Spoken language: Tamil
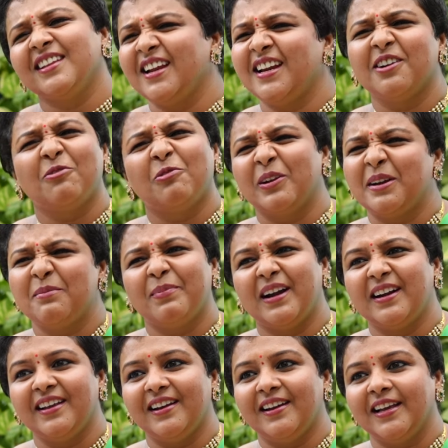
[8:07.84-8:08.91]
அதில் எனக்கு
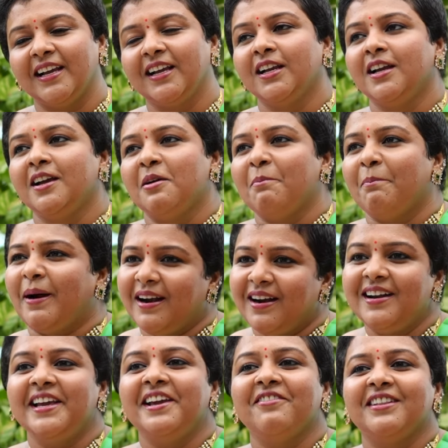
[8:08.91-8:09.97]
உடன்பாடு இல்லை
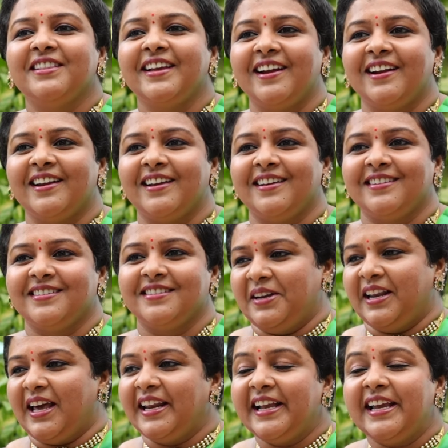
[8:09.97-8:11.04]
பழனி வந்து என்ன
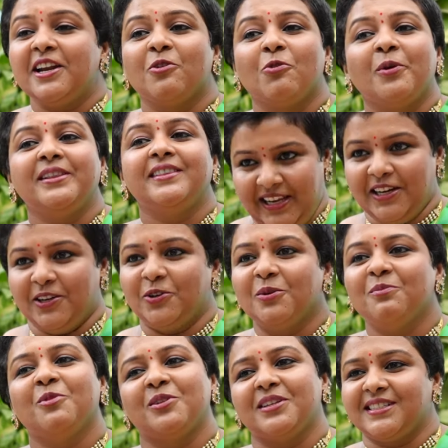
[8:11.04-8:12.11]
நிறைய நோய்
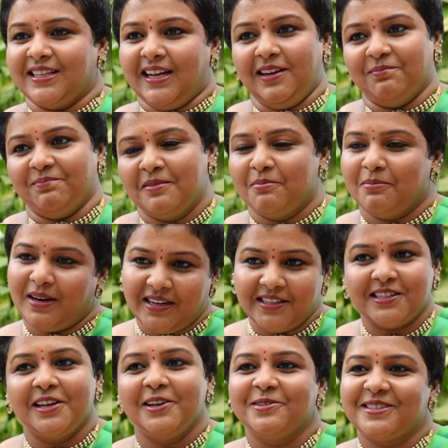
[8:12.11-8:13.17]
தீர்க்கும் ஒரு ஸ்தலம்
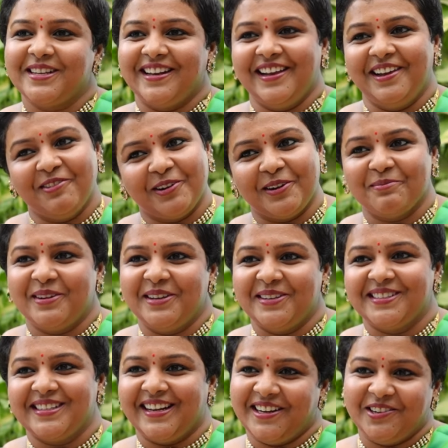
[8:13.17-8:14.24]
மனசுலையும் சரி
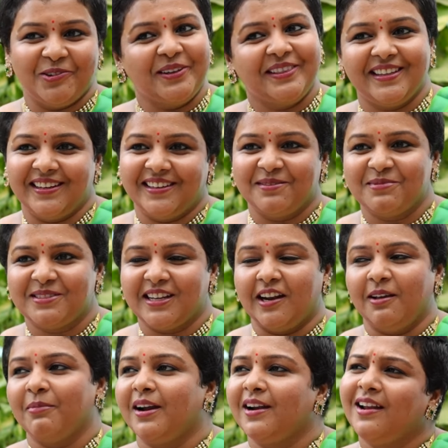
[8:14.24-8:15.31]
உடம்புலையும் சரி நோய் தீர்க்கும்
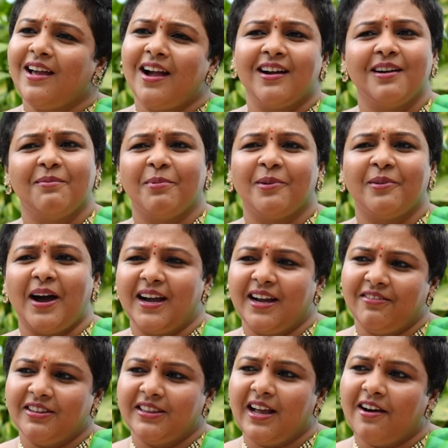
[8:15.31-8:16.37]
ஸ்தலம் ஆனாலும் அங்கே போ அங்கே
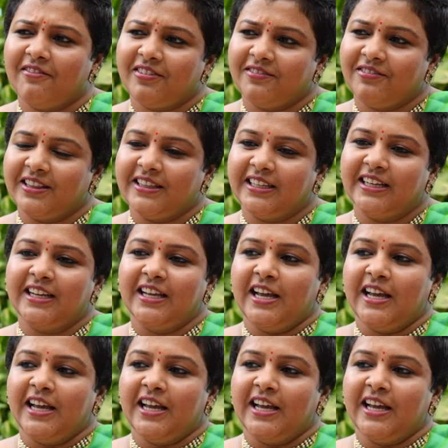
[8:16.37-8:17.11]
வந்து அவர் வந்து